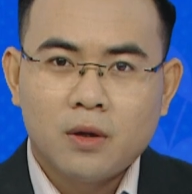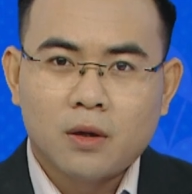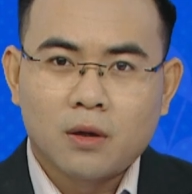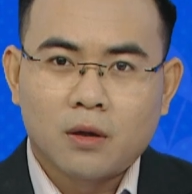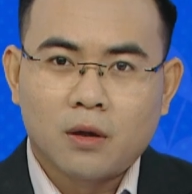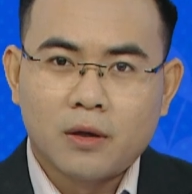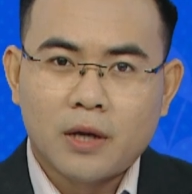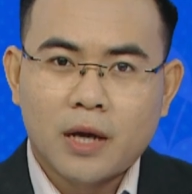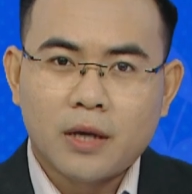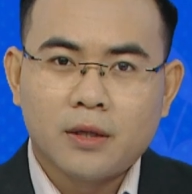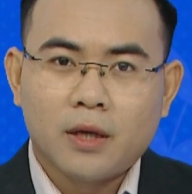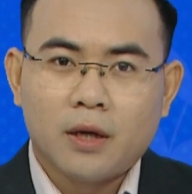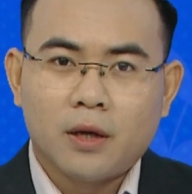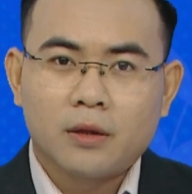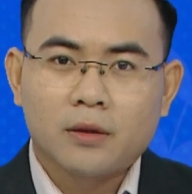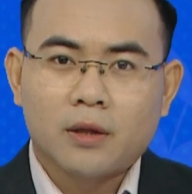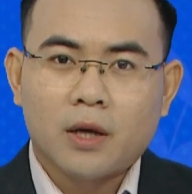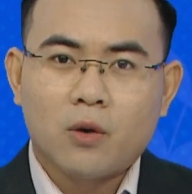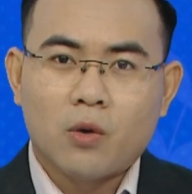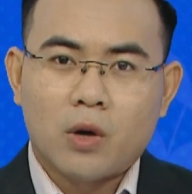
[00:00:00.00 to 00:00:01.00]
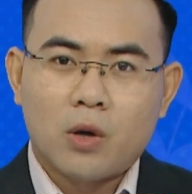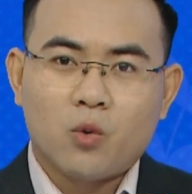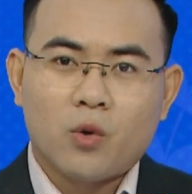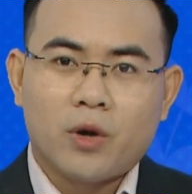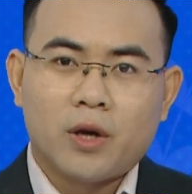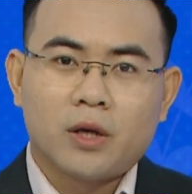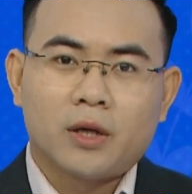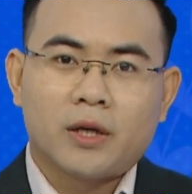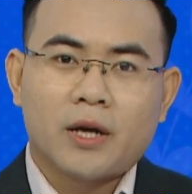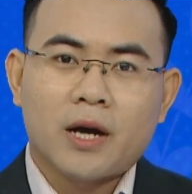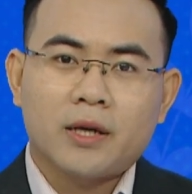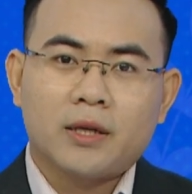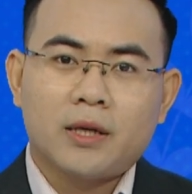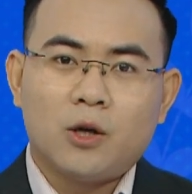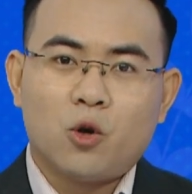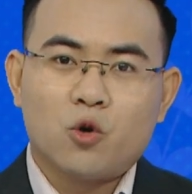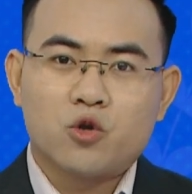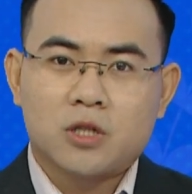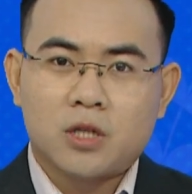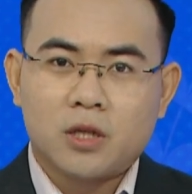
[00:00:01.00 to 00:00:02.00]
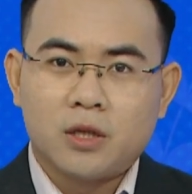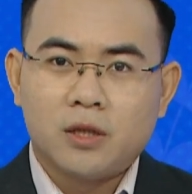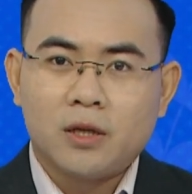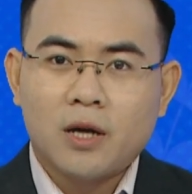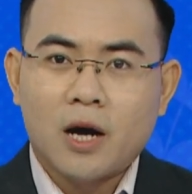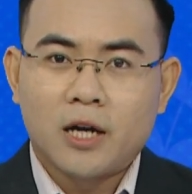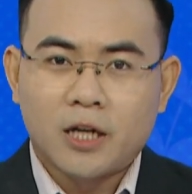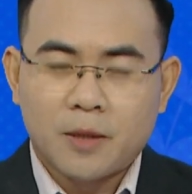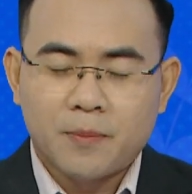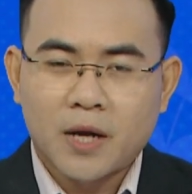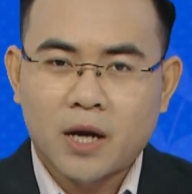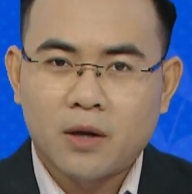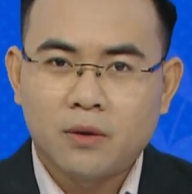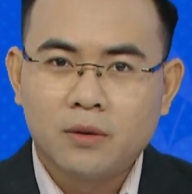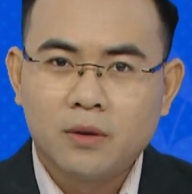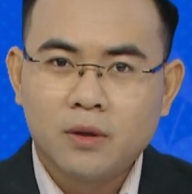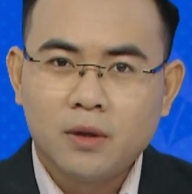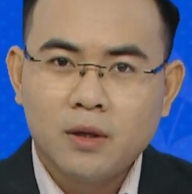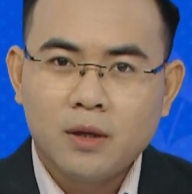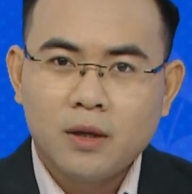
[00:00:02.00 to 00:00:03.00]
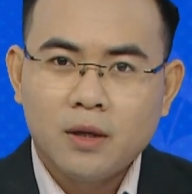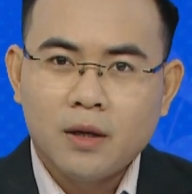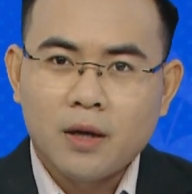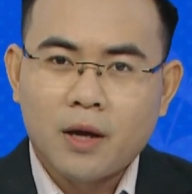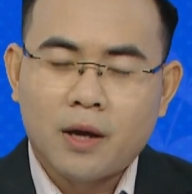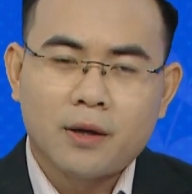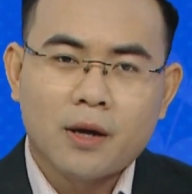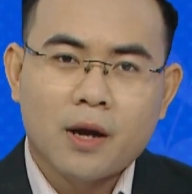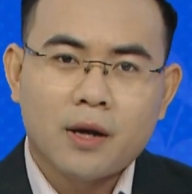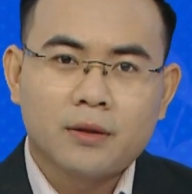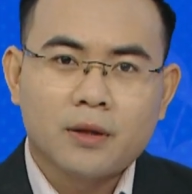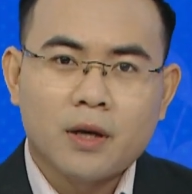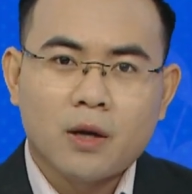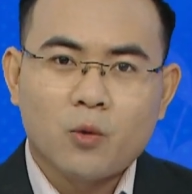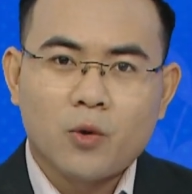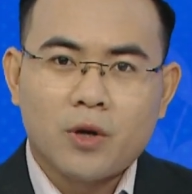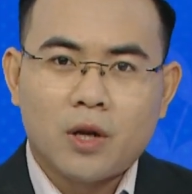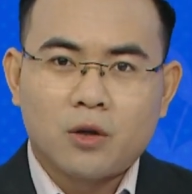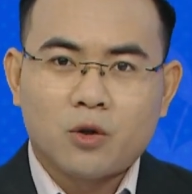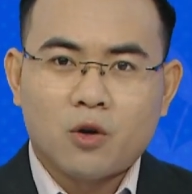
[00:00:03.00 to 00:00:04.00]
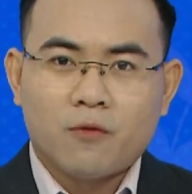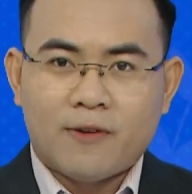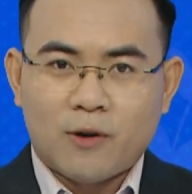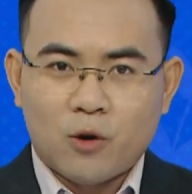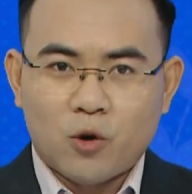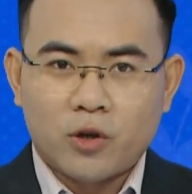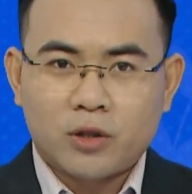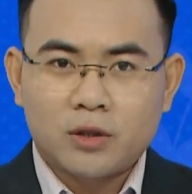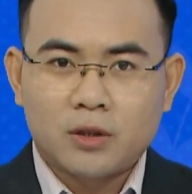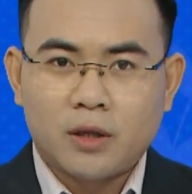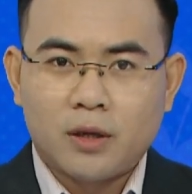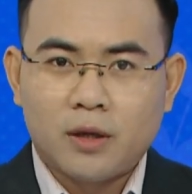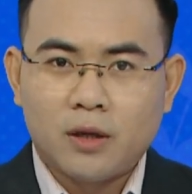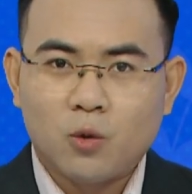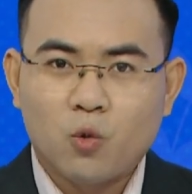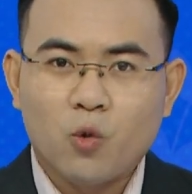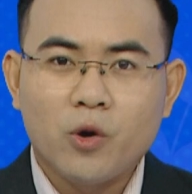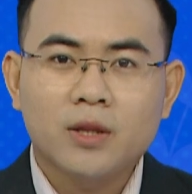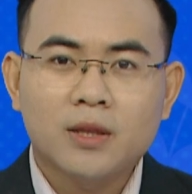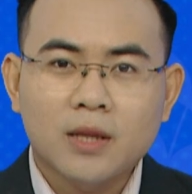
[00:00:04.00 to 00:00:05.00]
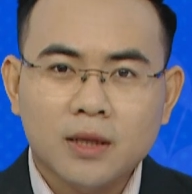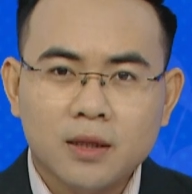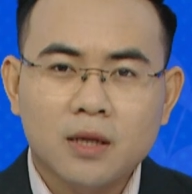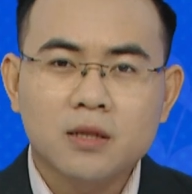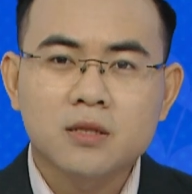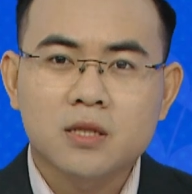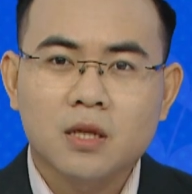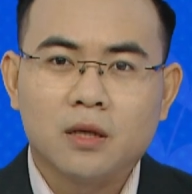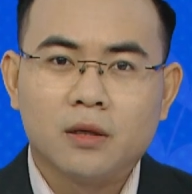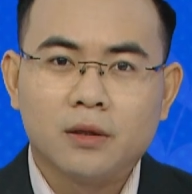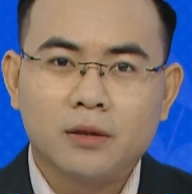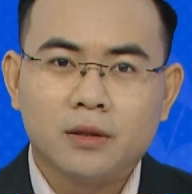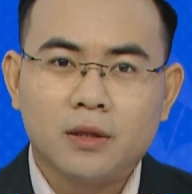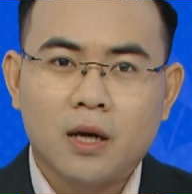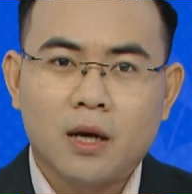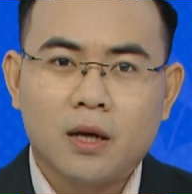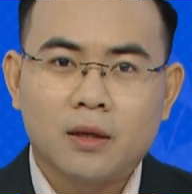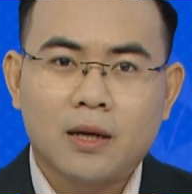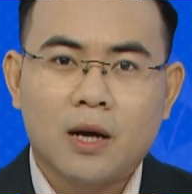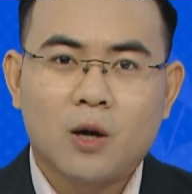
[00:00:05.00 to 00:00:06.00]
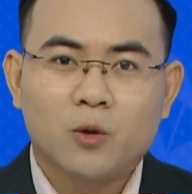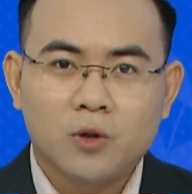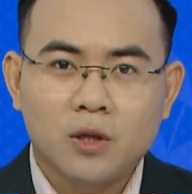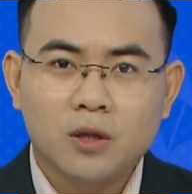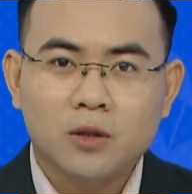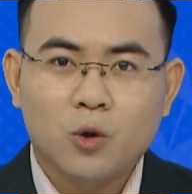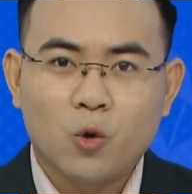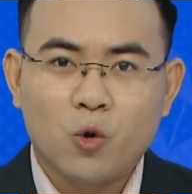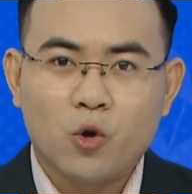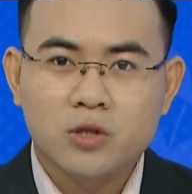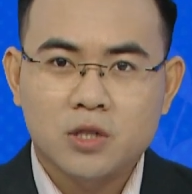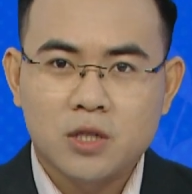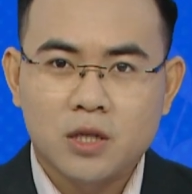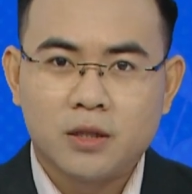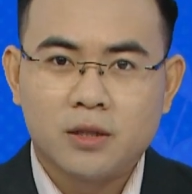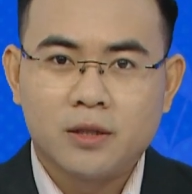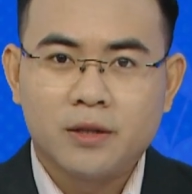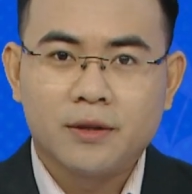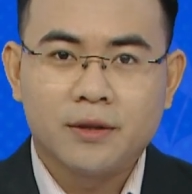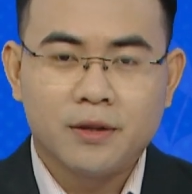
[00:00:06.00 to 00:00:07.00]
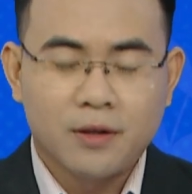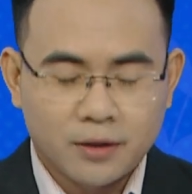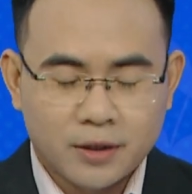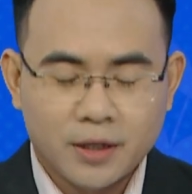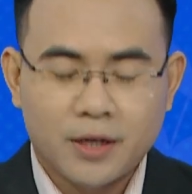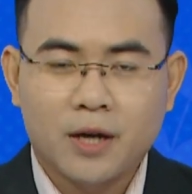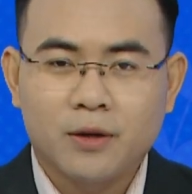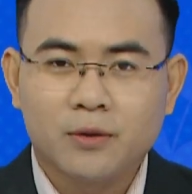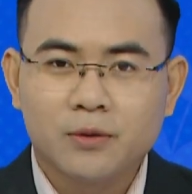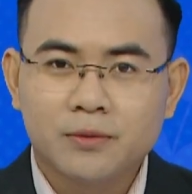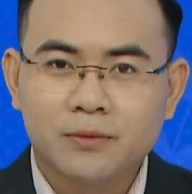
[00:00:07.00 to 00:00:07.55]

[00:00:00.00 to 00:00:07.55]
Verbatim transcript: Người đại diện theo ủy quyền khác với luật sư ở điểm nào? Hiện nay theo quy định của pháp luật thì quy tắc ứng xử và đạo đức của luật sư như thế nào?